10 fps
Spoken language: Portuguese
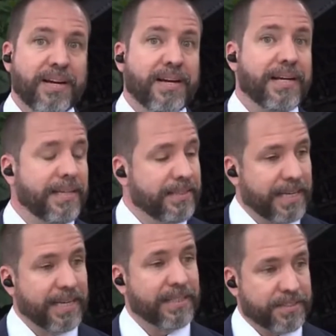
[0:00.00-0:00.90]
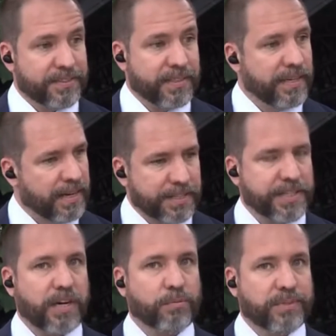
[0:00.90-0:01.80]
e nelas, em regra
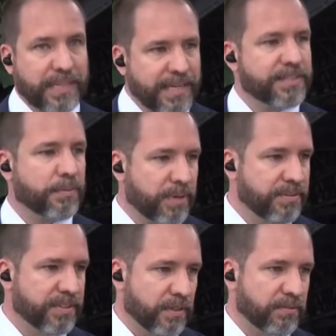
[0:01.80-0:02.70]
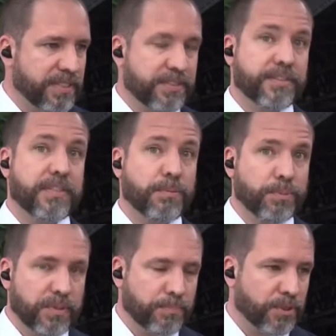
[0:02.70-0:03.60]
geral, tem essa previsão desse tipo
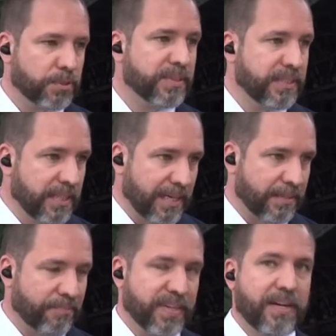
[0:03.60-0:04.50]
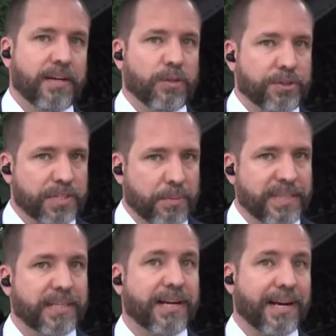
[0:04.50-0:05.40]
de possibilidade.
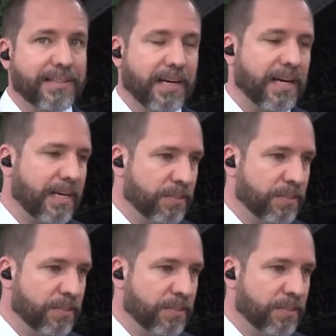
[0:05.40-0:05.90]
Logicamente que cada caso é